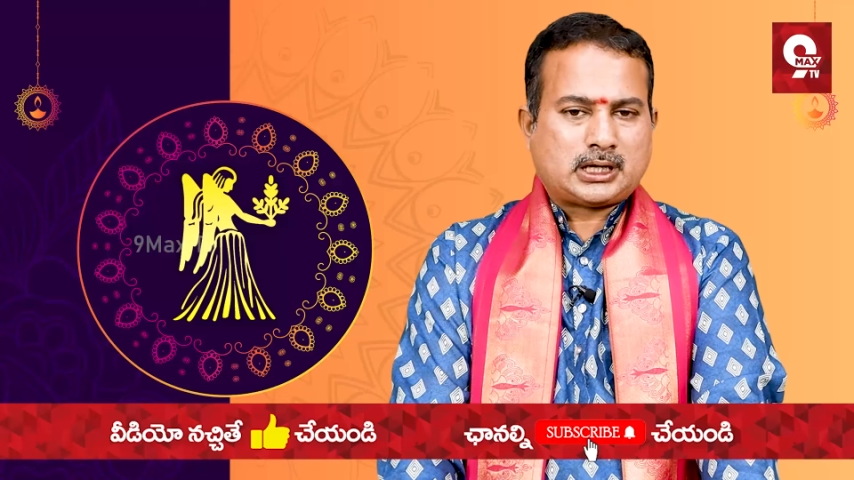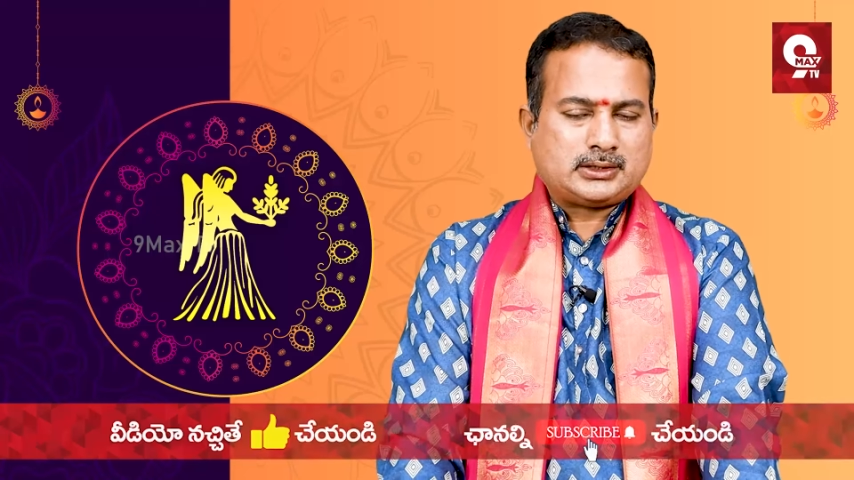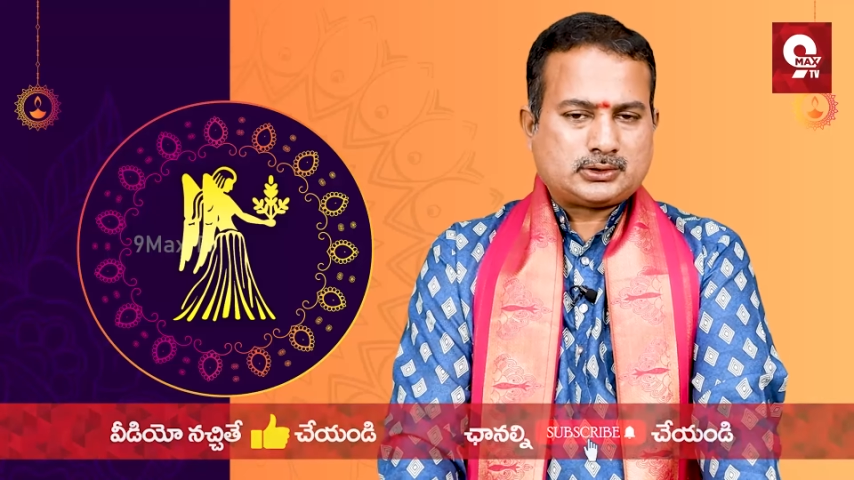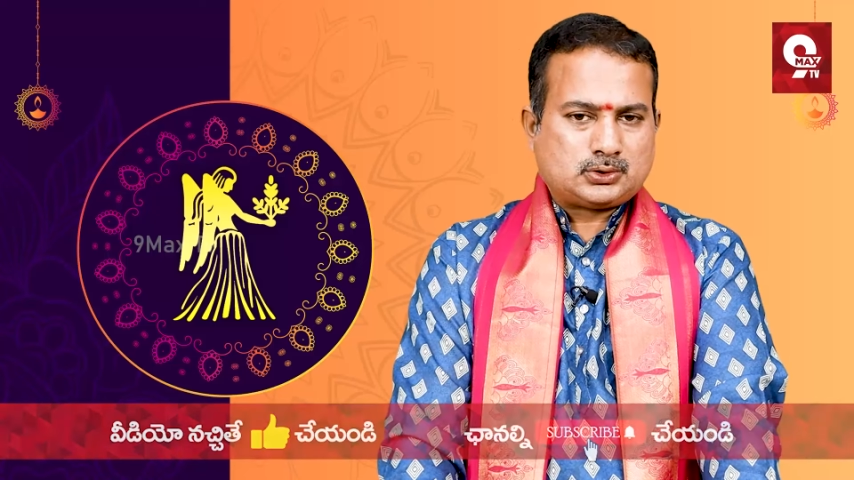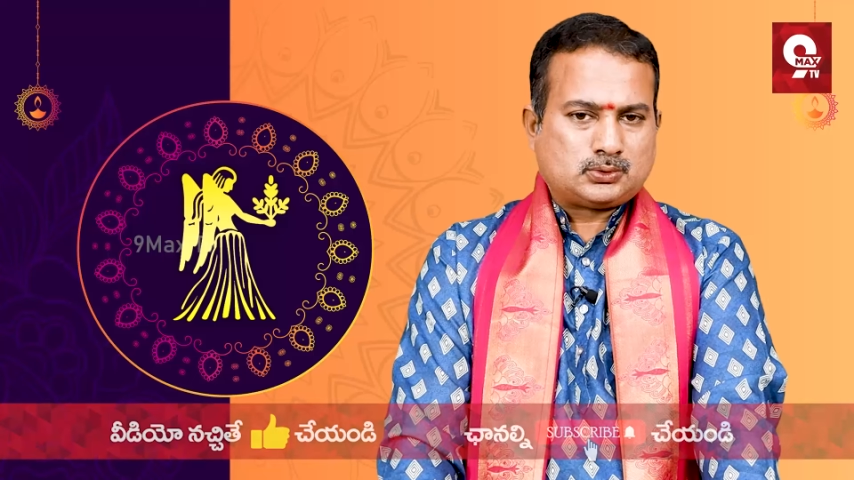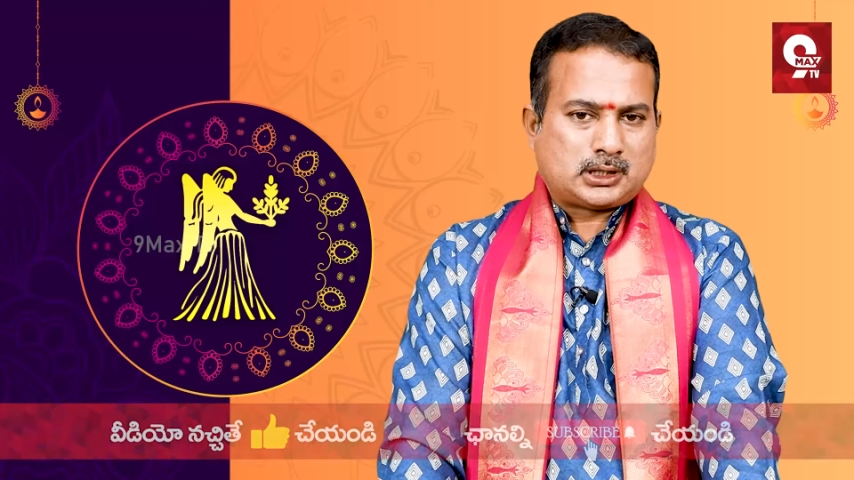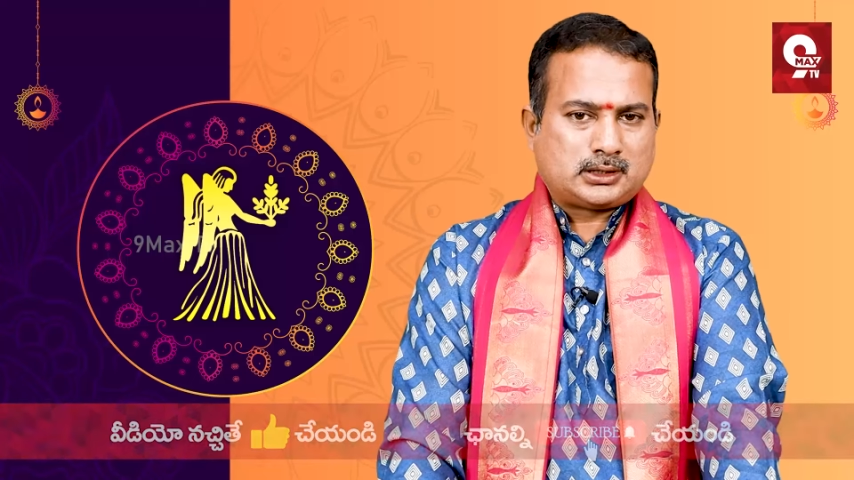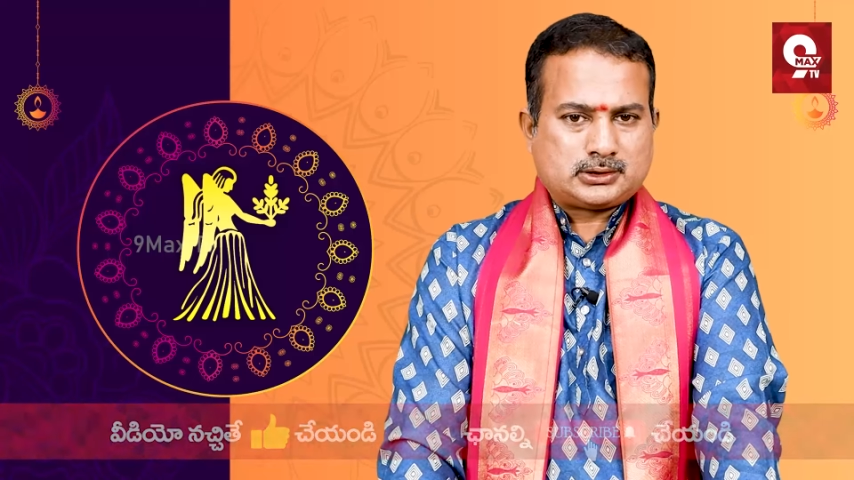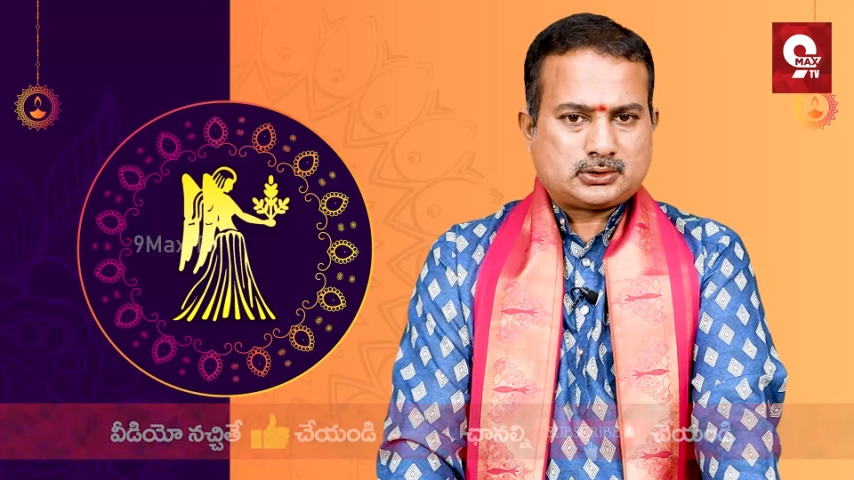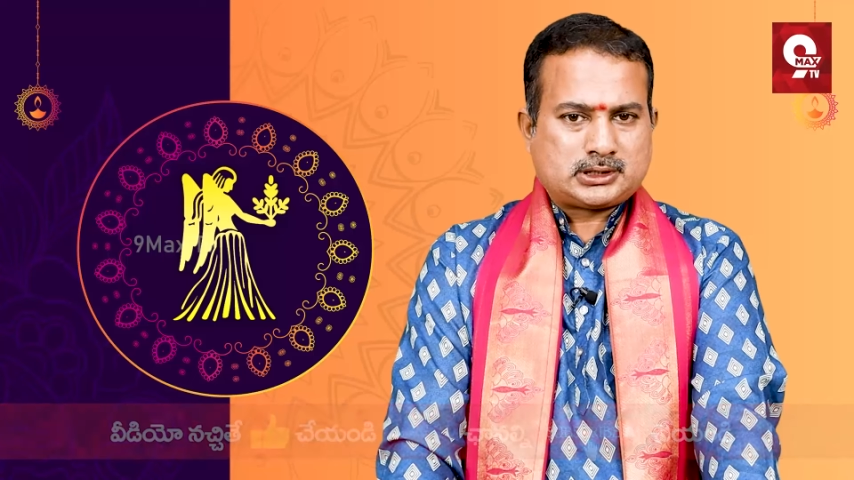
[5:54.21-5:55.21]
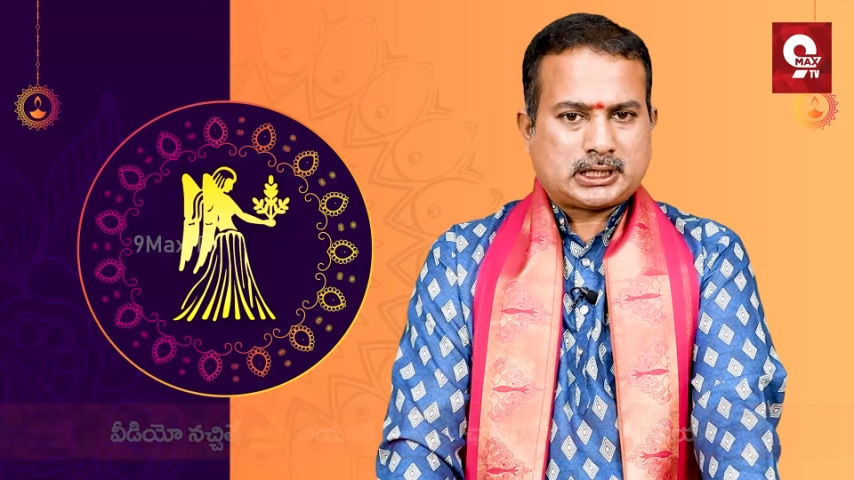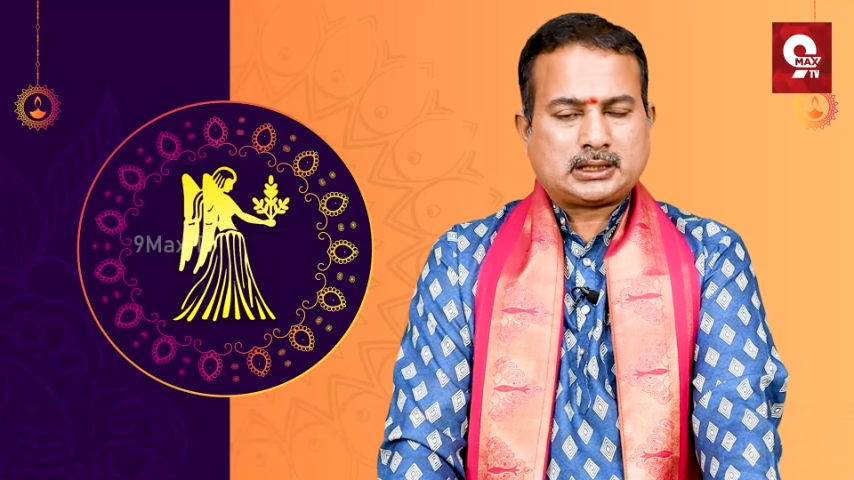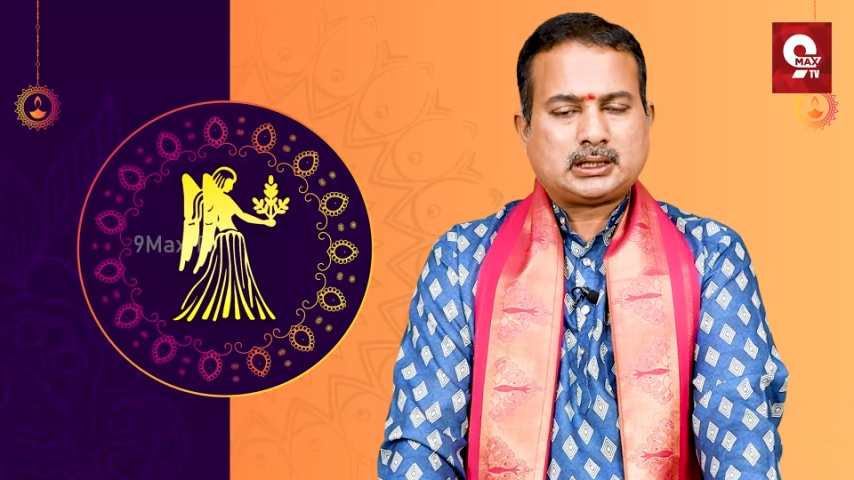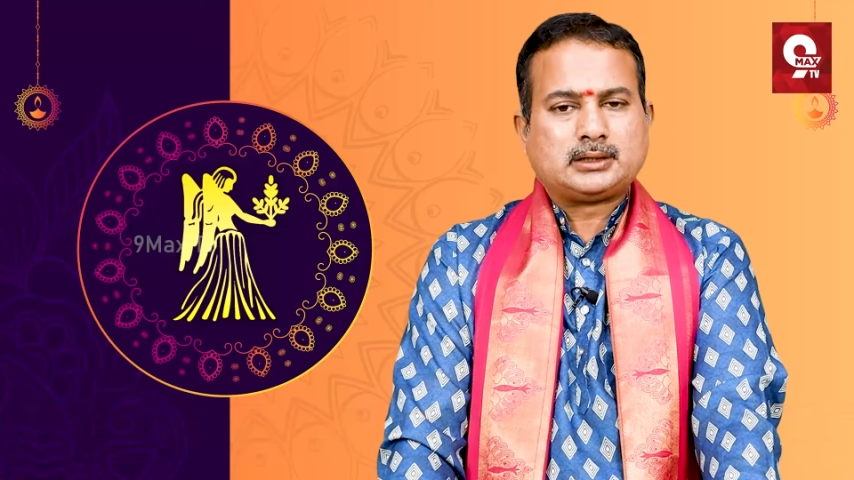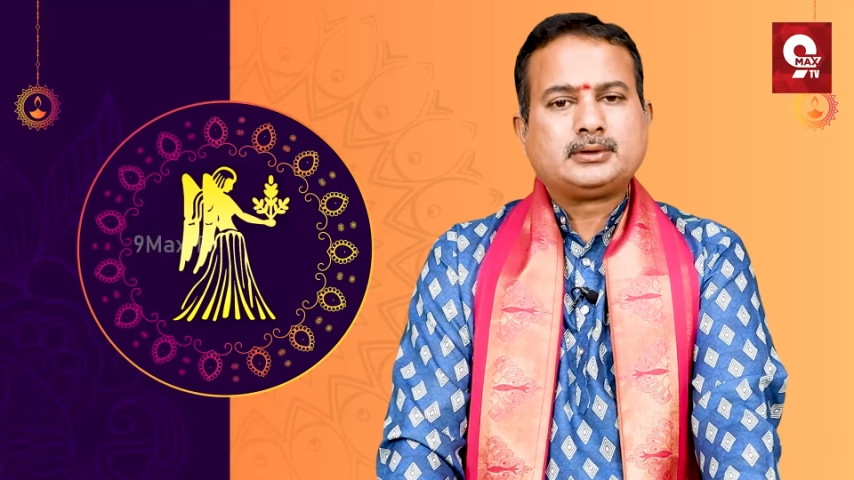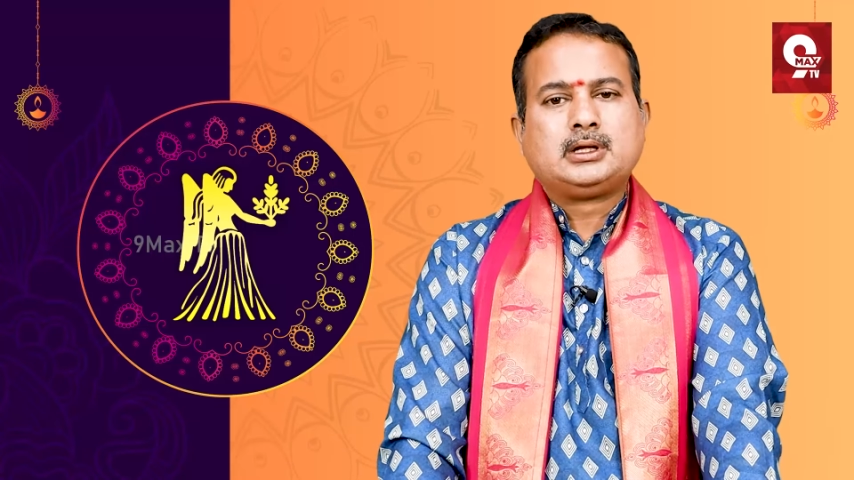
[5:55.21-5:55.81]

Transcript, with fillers: రాణిస్తూ రాణిస్తూ సడన్గా